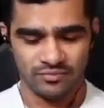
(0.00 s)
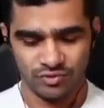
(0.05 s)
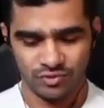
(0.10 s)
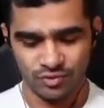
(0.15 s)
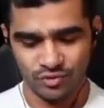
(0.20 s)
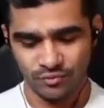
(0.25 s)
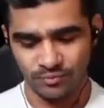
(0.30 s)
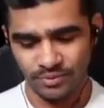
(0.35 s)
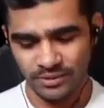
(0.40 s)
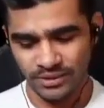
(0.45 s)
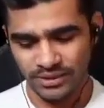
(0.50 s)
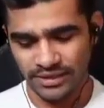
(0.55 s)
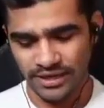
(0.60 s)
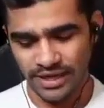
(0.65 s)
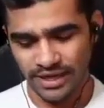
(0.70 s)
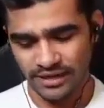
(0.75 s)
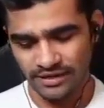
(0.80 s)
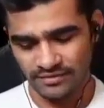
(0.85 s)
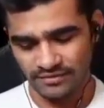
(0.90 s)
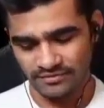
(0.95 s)
तो फिर
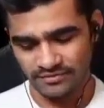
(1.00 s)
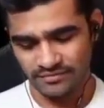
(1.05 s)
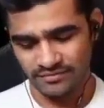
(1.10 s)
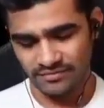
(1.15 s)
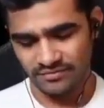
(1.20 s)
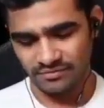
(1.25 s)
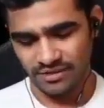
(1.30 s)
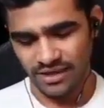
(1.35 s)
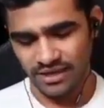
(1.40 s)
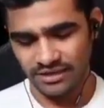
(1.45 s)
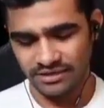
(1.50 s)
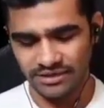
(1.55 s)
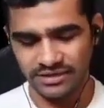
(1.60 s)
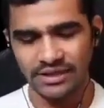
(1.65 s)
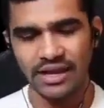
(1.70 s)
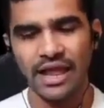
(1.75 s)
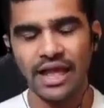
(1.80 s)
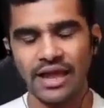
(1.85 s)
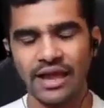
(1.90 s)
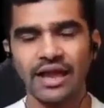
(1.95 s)
यार एक
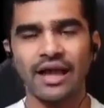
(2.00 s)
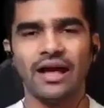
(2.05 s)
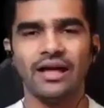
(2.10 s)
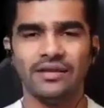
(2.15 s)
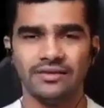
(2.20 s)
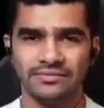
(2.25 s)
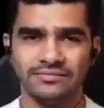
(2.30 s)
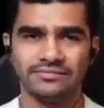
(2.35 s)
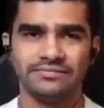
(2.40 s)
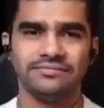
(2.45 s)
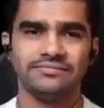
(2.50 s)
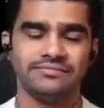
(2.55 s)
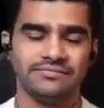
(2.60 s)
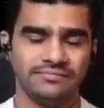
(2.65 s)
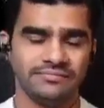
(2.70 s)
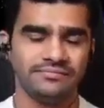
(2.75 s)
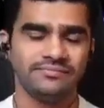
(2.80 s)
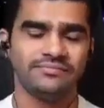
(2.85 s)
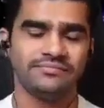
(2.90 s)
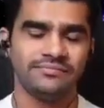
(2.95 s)
दिन आएगा
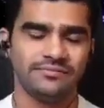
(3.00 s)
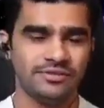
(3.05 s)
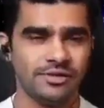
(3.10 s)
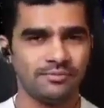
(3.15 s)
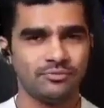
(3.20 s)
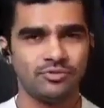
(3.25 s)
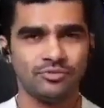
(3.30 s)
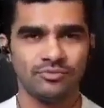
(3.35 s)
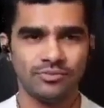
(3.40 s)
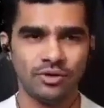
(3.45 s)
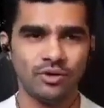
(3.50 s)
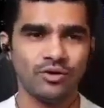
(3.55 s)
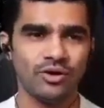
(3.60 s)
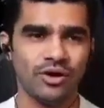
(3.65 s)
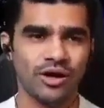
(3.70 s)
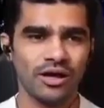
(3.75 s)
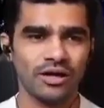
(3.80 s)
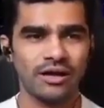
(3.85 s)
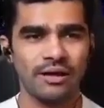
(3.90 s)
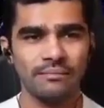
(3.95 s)
जब तुम लोगों
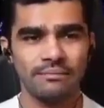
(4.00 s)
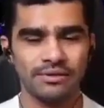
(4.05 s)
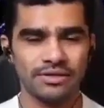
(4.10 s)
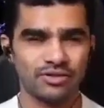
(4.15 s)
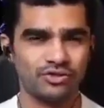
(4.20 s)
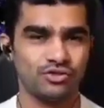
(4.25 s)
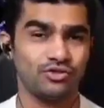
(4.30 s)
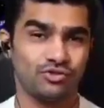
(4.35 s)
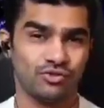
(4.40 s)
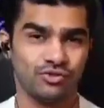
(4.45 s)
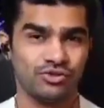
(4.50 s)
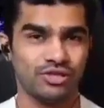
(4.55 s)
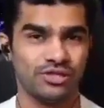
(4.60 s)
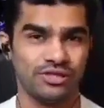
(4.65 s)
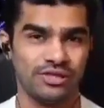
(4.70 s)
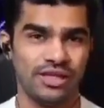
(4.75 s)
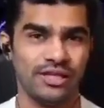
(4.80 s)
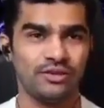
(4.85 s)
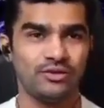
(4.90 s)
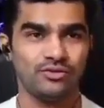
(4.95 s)
का काम पच्चीस हो
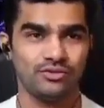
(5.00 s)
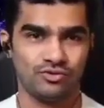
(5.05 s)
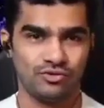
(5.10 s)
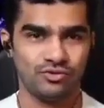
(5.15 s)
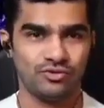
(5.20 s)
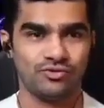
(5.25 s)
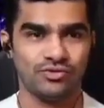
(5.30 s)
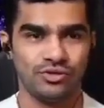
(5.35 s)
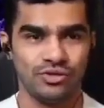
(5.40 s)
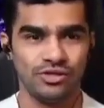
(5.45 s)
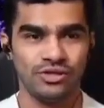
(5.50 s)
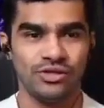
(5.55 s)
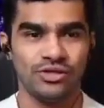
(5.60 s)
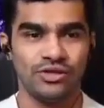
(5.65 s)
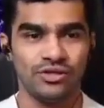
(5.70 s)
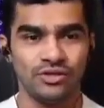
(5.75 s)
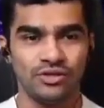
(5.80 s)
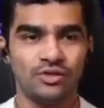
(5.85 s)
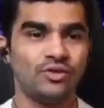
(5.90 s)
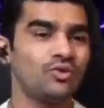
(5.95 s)
सकता है दोस्तों
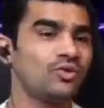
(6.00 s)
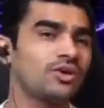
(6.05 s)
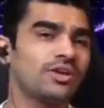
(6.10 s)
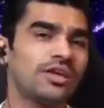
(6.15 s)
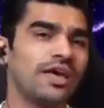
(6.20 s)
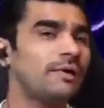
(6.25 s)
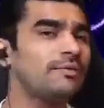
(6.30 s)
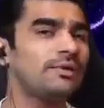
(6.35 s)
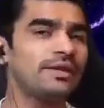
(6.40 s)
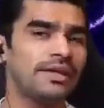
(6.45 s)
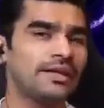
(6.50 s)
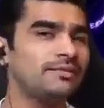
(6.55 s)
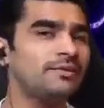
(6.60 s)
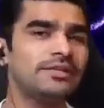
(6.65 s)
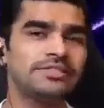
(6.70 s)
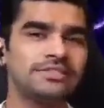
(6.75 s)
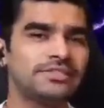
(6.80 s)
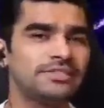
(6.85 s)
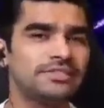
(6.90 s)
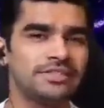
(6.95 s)
नोकिया भी नहीं
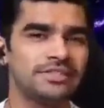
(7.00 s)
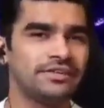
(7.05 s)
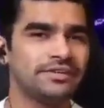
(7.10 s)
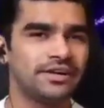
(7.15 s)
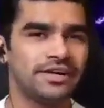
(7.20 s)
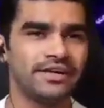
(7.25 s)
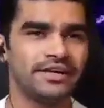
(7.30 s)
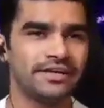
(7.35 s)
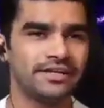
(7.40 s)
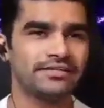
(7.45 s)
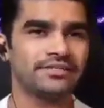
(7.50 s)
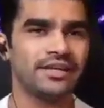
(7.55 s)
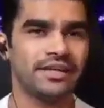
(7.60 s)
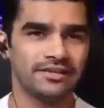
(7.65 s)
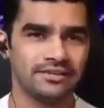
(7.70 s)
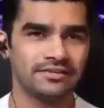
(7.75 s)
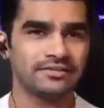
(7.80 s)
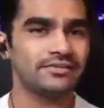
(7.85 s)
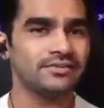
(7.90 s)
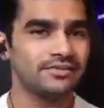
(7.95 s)
बची थी ट्रेंड के
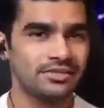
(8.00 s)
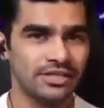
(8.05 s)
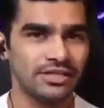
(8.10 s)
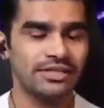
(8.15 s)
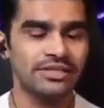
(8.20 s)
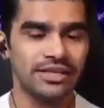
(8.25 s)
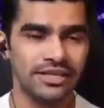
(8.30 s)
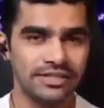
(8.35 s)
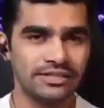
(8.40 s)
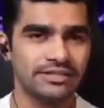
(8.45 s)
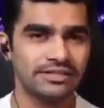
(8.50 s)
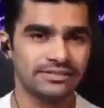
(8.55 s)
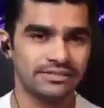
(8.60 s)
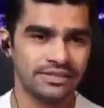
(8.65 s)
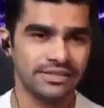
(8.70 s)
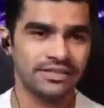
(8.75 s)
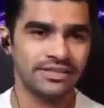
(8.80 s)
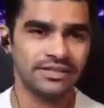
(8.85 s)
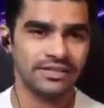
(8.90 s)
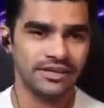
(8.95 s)
साथ चली नहीं थी
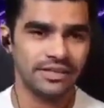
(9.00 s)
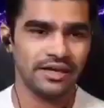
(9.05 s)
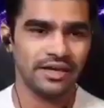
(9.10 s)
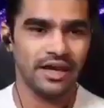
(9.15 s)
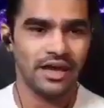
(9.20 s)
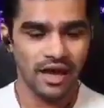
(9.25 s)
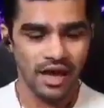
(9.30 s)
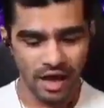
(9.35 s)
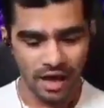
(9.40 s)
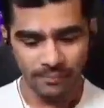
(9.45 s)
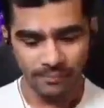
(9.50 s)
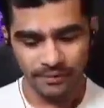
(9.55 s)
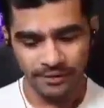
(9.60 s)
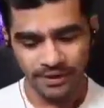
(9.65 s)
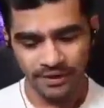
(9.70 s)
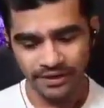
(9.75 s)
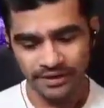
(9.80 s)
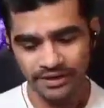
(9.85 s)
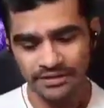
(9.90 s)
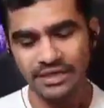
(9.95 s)
इसलिए आप
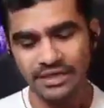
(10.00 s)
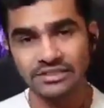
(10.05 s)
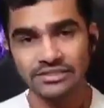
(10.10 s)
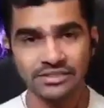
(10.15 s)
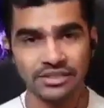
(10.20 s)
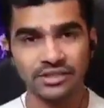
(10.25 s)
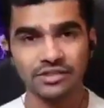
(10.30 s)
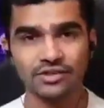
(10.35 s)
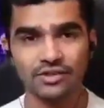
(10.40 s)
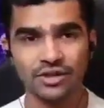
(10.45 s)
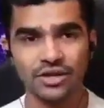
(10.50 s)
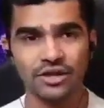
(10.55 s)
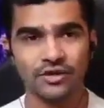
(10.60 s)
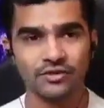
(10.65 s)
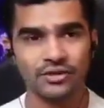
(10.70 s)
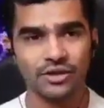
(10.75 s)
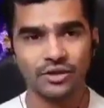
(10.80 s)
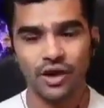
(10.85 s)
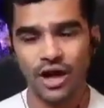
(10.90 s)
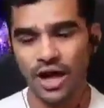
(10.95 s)
ट्रेंड के साथ चल तो रहे हो
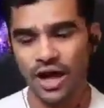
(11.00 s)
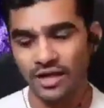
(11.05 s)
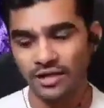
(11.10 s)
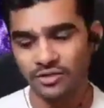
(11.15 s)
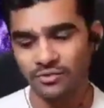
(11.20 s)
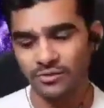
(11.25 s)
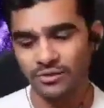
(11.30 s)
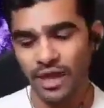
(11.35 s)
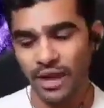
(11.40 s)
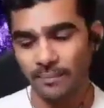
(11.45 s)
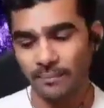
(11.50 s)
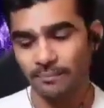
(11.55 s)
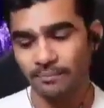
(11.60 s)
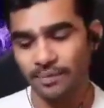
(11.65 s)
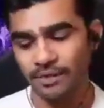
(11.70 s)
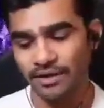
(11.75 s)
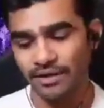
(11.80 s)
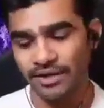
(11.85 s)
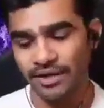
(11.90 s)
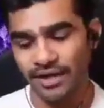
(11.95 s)
देखो आज भी
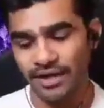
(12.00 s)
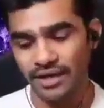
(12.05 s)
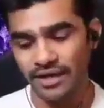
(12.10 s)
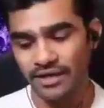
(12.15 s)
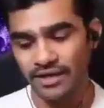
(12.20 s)
एप्पल के